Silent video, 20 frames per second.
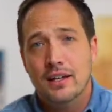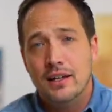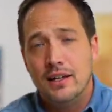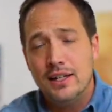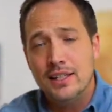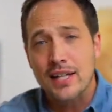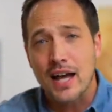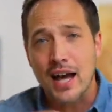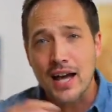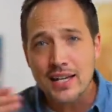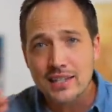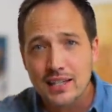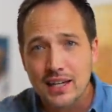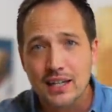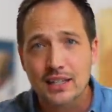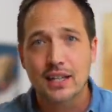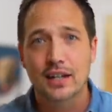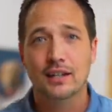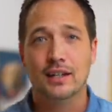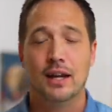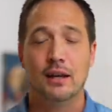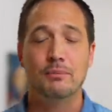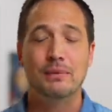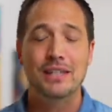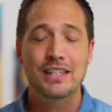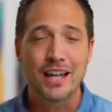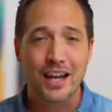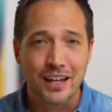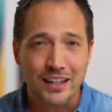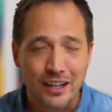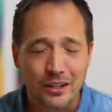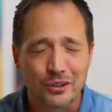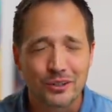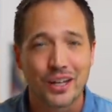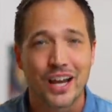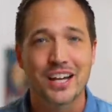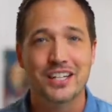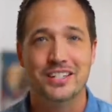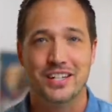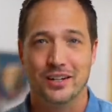あなた愛されてるから、みんなあなたのこ
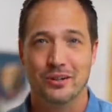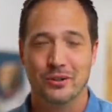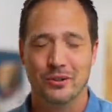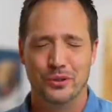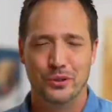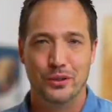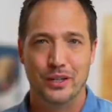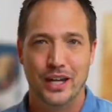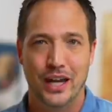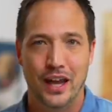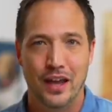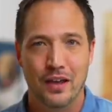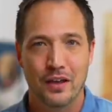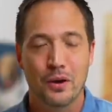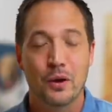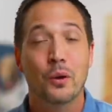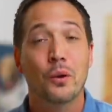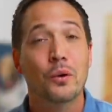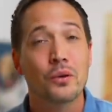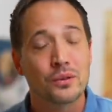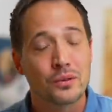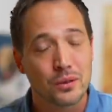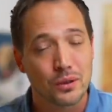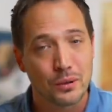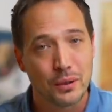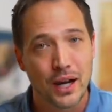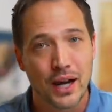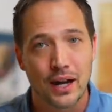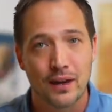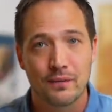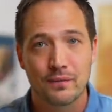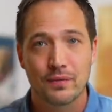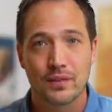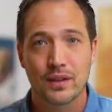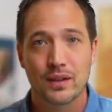と愛してるよ、本当に。本当は。